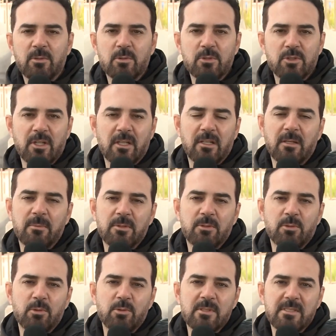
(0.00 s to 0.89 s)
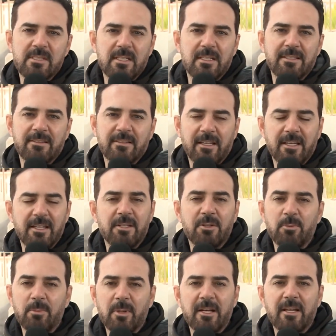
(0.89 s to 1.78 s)
وإن شاء الله بتكون سنة
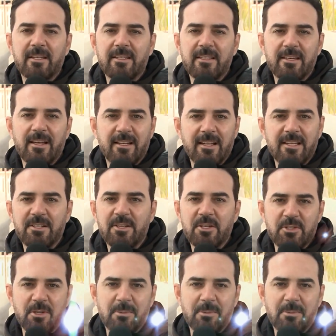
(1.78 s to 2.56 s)
خير وبركة علينا